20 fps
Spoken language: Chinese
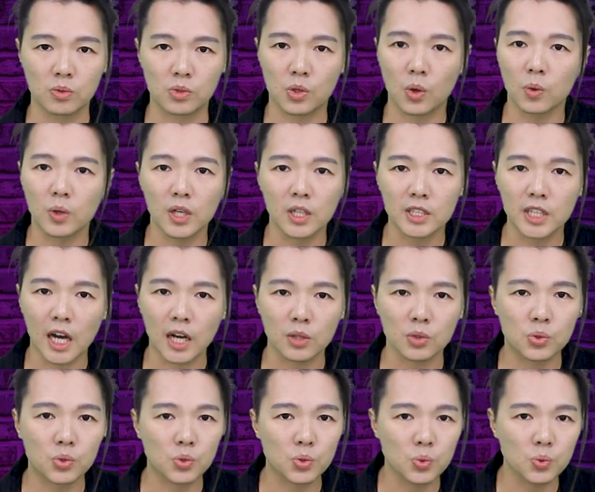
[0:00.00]
共和党
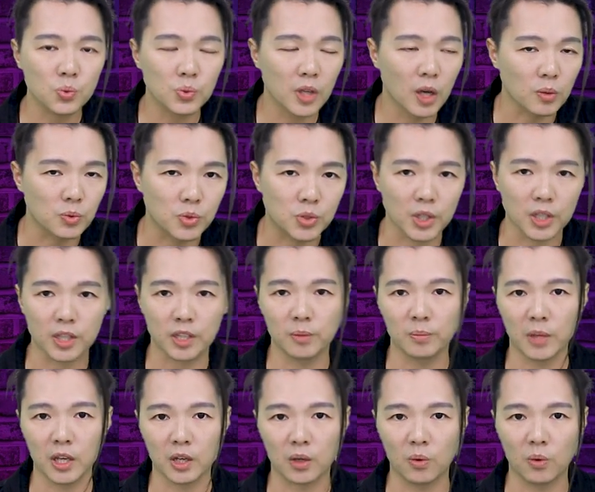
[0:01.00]
输掉整个
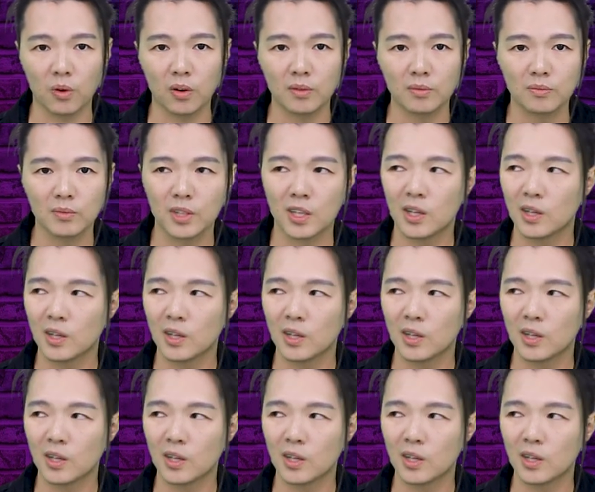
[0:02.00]
美国。